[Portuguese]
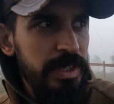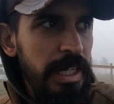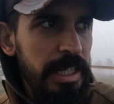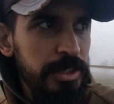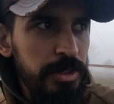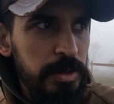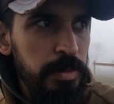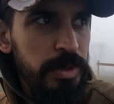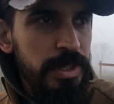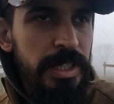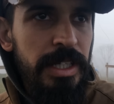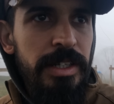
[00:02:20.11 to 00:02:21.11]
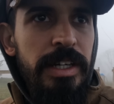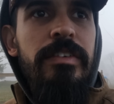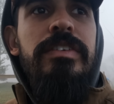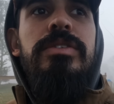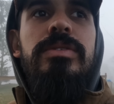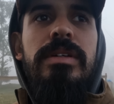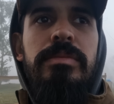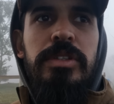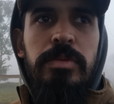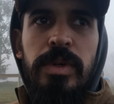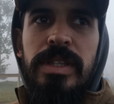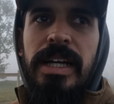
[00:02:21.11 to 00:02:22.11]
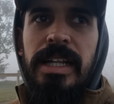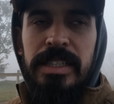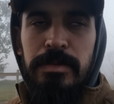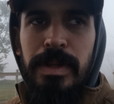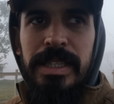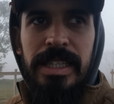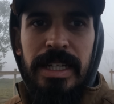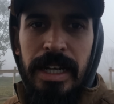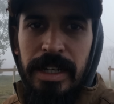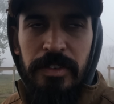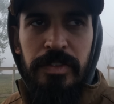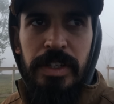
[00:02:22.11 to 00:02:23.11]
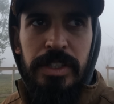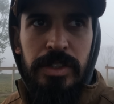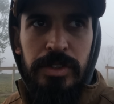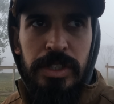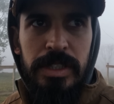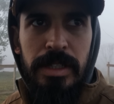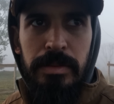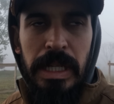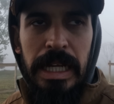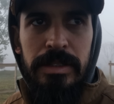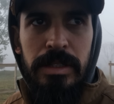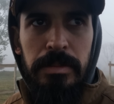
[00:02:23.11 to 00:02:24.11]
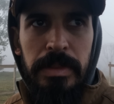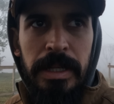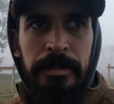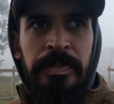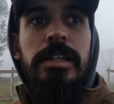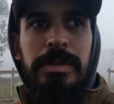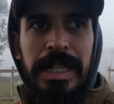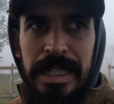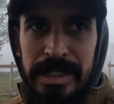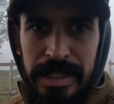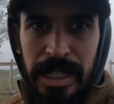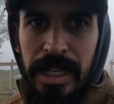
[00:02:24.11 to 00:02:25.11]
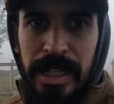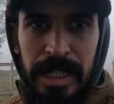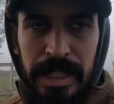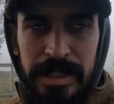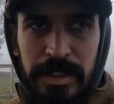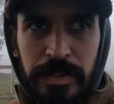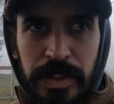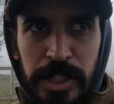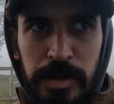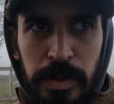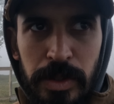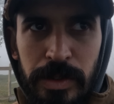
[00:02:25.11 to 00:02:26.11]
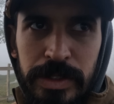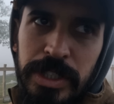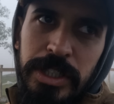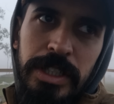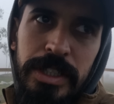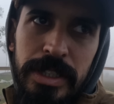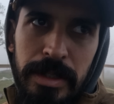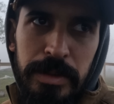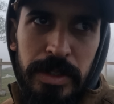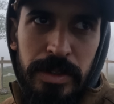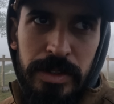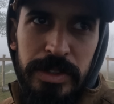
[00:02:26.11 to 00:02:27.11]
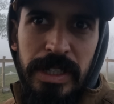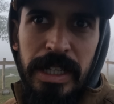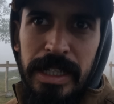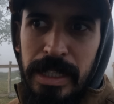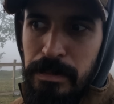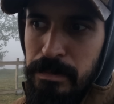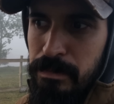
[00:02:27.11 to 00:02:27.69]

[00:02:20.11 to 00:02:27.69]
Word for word: vou instalar as outras porteiras, quero ver se eu termino de botar aquelas madeiras lá na frente que eu tinha terminado também. Terminar de instalar aquilo lá da frente, porque ontem a gente terminou, eu instalei ele